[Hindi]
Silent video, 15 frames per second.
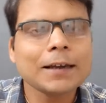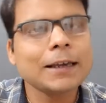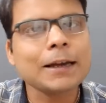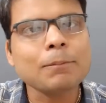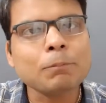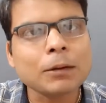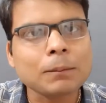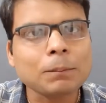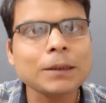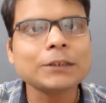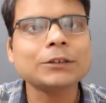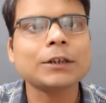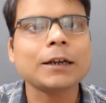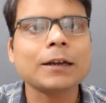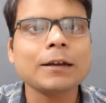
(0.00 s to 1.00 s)
कि हम
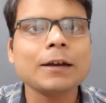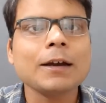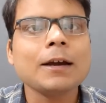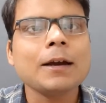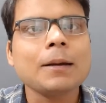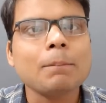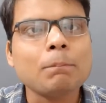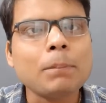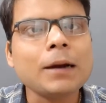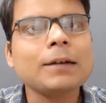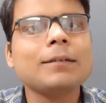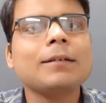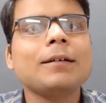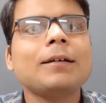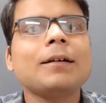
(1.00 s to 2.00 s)
परप्लेक्स रहें
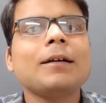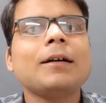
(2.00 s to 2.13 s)
बट